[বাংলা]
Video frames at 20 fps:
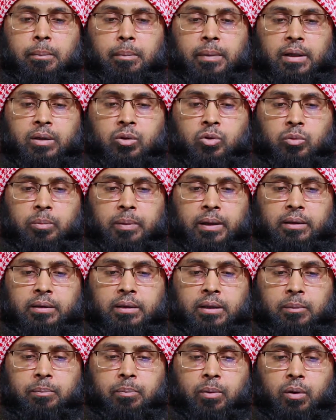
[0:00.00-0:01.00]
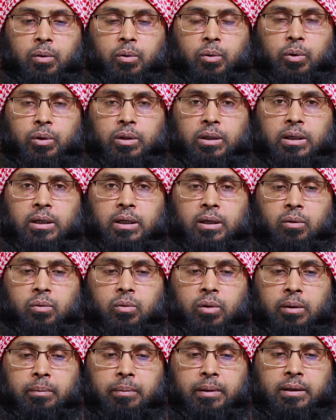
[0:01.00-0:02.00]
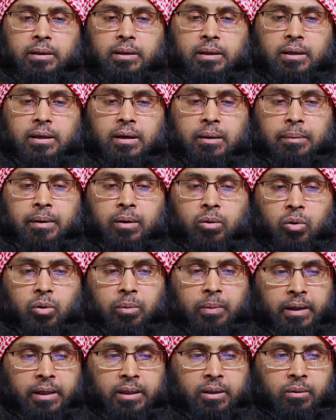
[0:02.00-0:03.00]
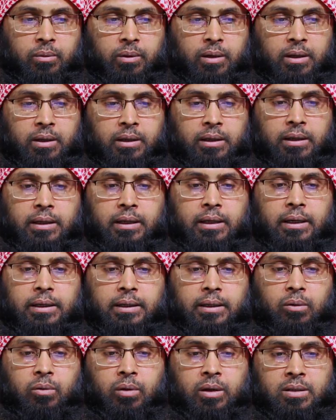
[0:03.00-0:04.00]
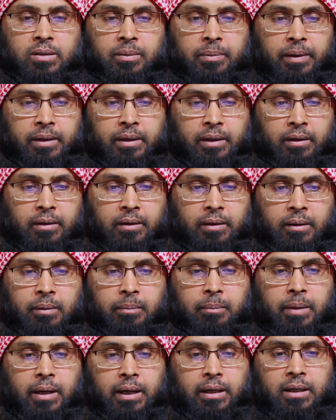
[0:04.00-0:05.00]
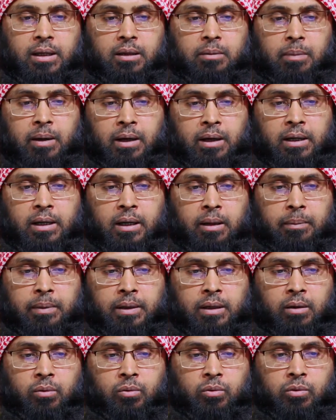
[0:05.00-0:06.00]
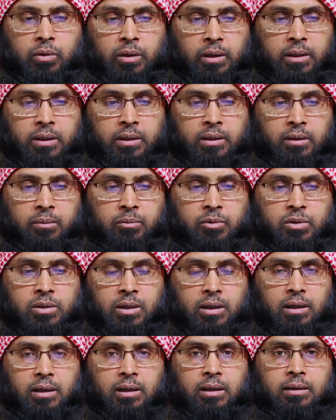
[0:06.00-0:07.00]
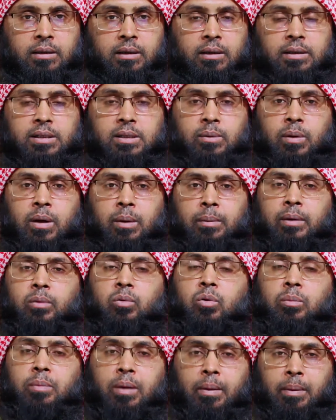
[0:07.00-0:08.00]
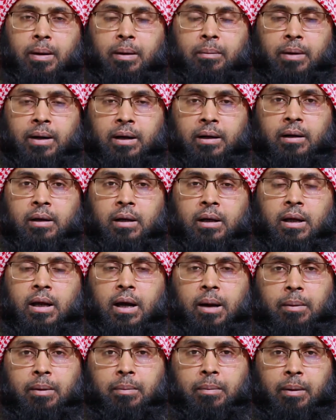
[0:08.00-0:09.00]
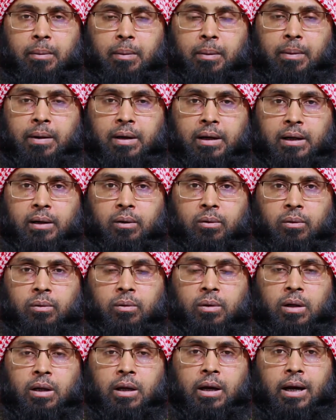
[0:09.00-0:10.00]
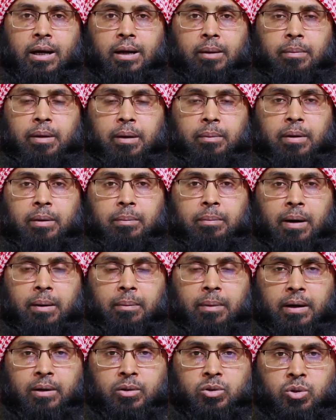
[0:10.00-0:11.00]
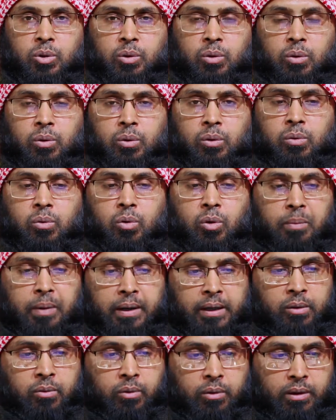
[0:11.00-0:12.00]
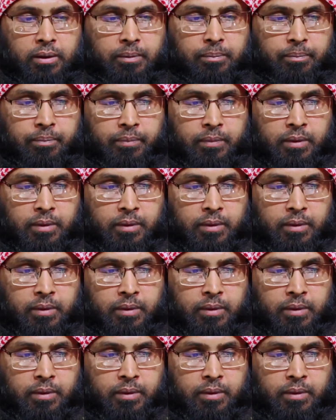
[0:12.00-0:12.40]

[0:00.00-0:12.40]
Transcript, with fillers: মৃত ব্যক্তির পক্ষ থেকে ওই ব্যক্তির নামে কোরবানি দেওয়া এটা করা যাবে কিনা বেআইয়াত বা আলিয়া বিহি উদহাইয়াতান মুস্তাকিল্লাতান যেমন আমার কোনো বাবা মারা আমার বাবা মারা গেল আর আমি আমার বাবার জন্য কোরবানি করলাম